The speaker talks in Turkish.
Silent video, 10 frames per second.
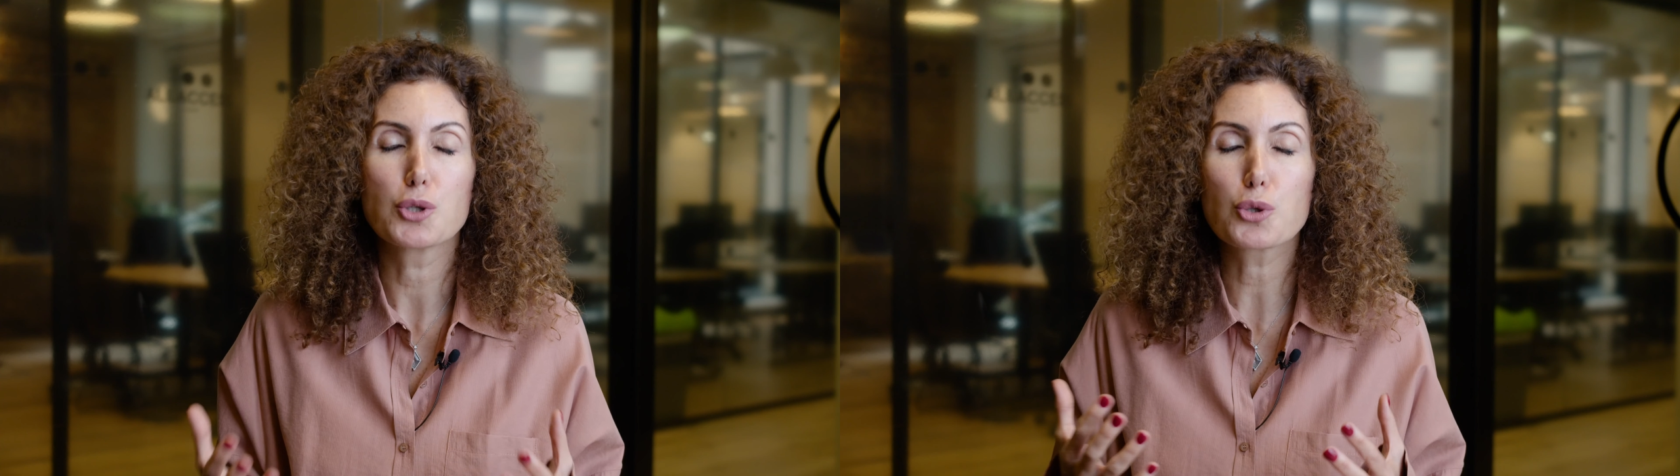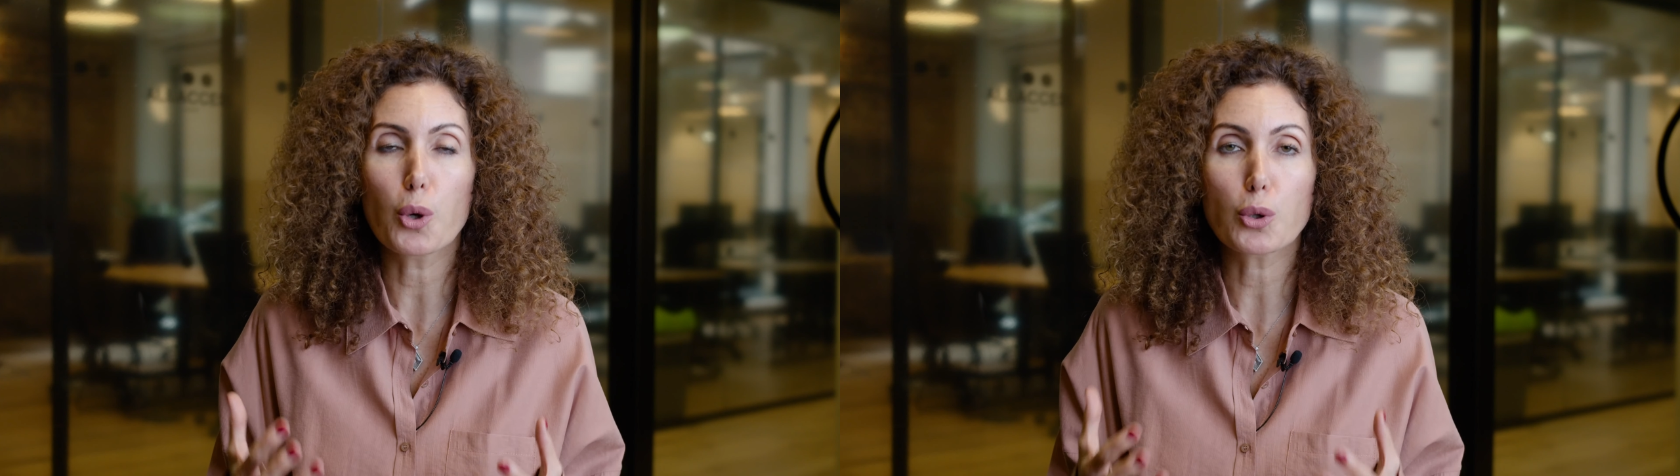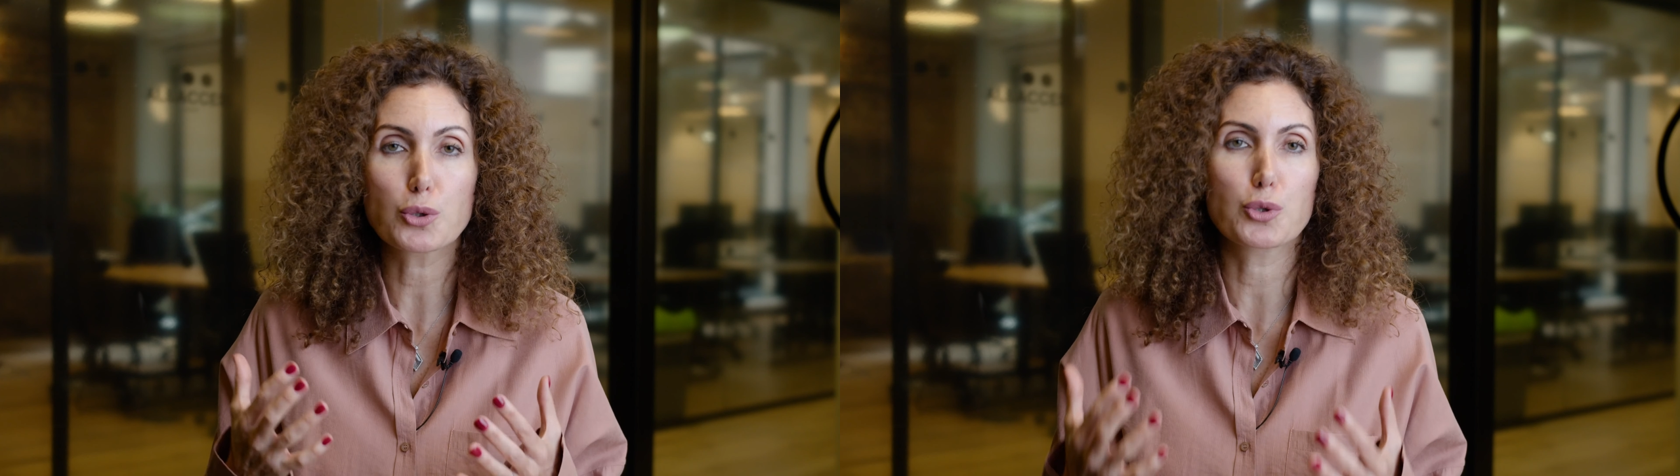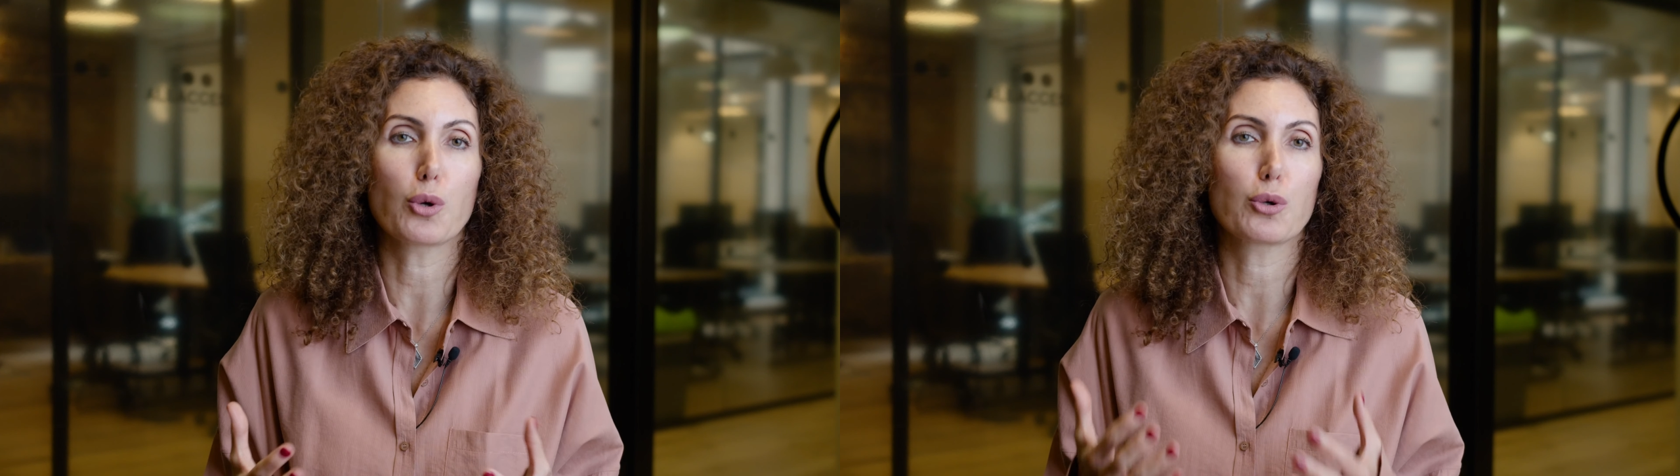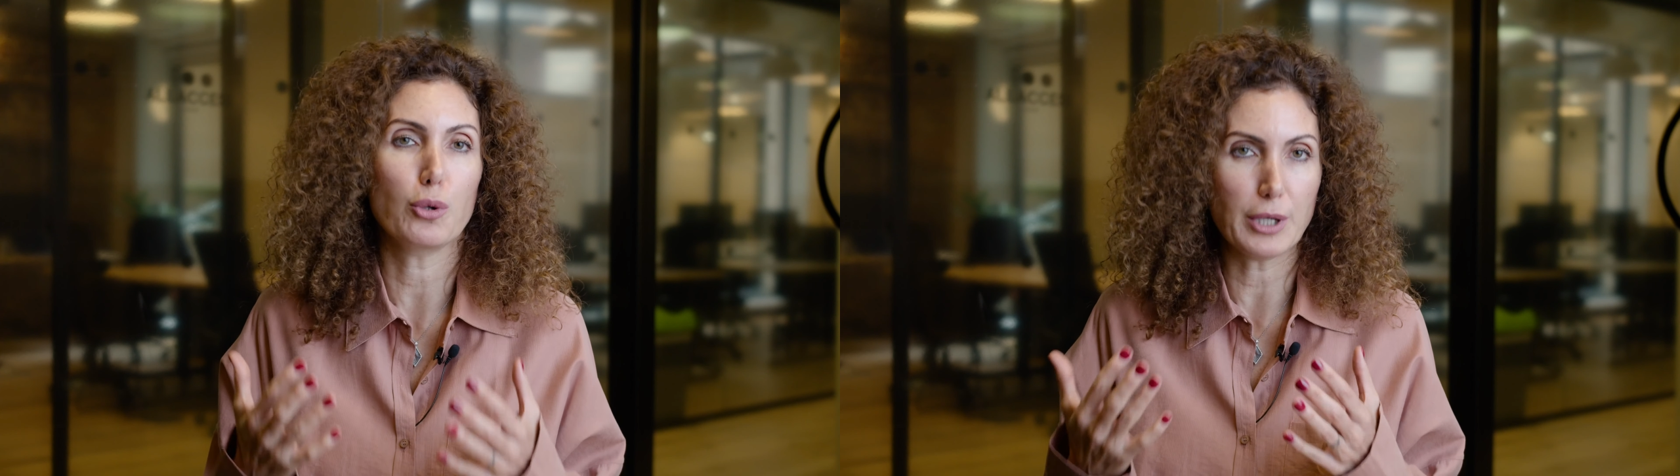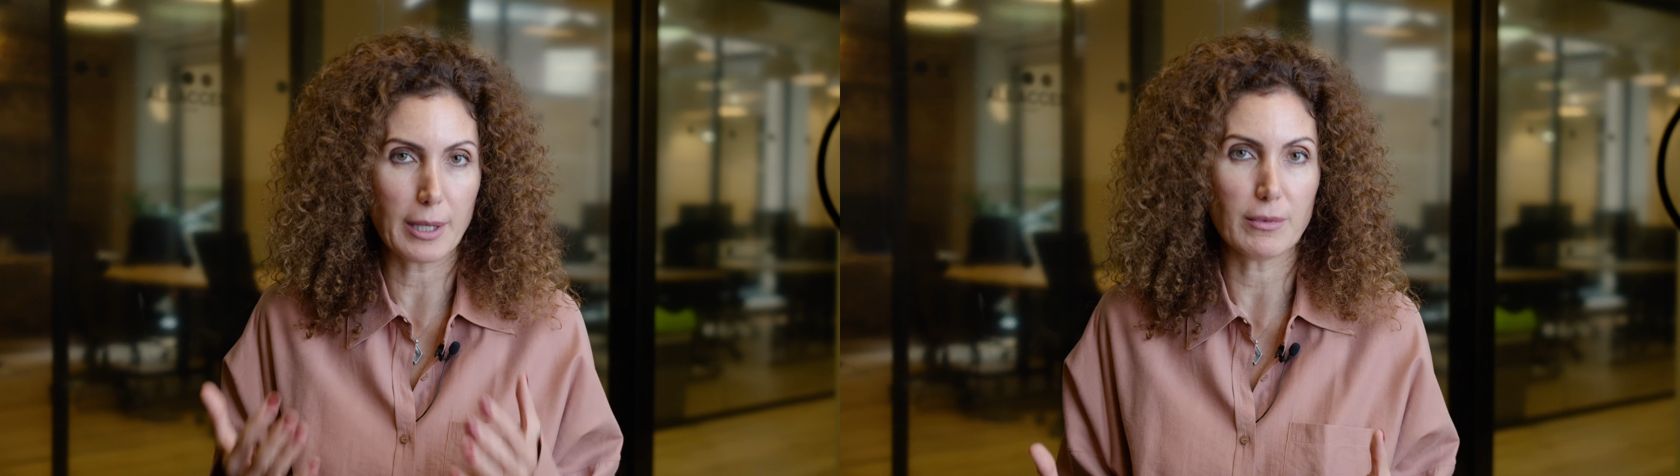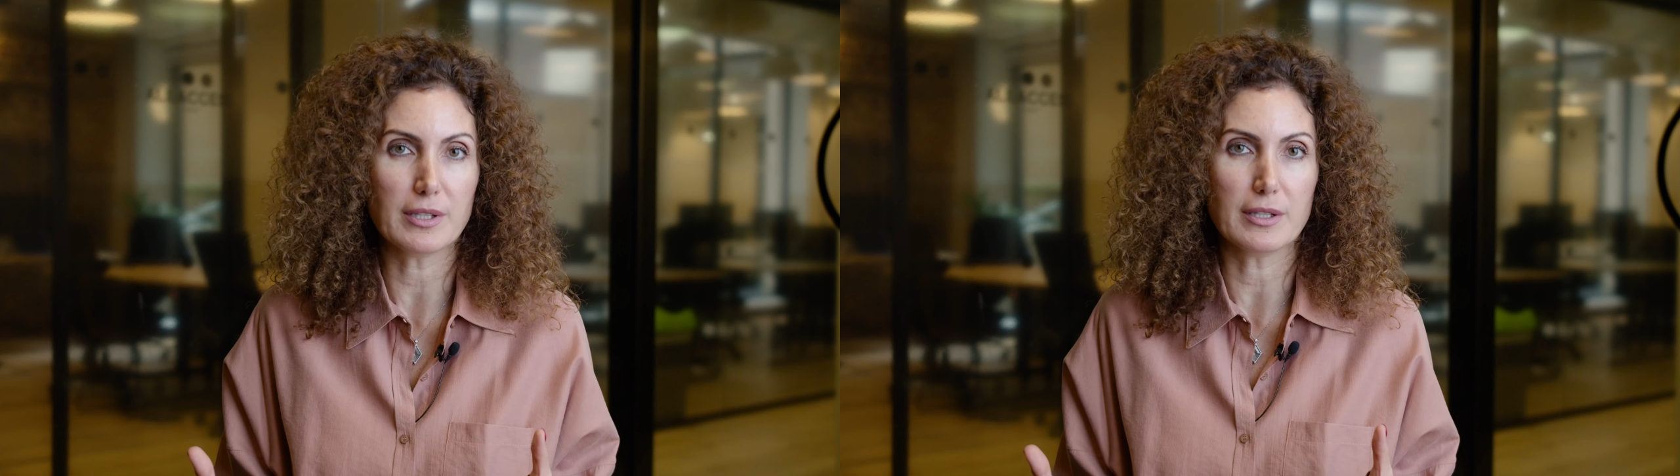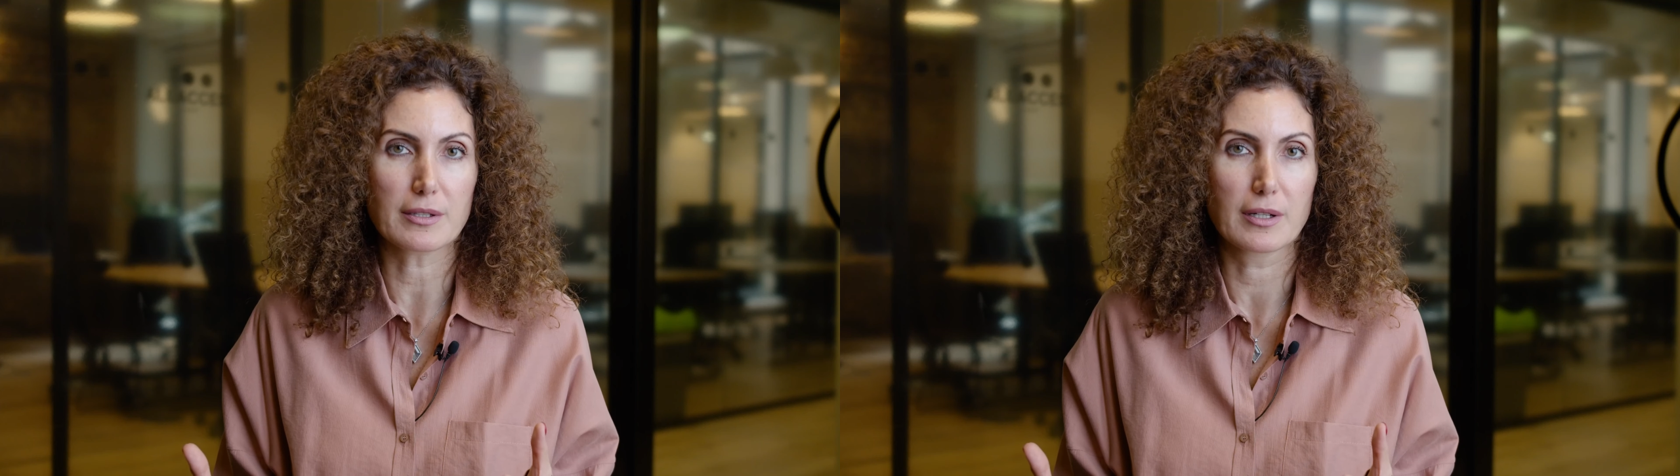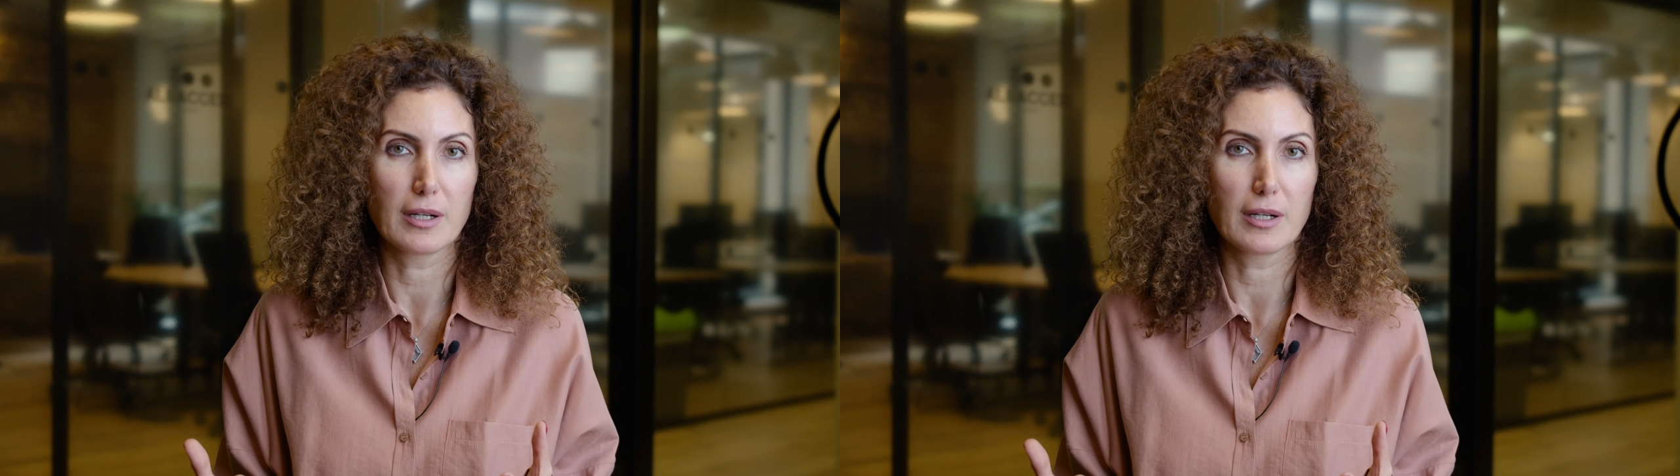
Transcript: Çok çok önemlidir.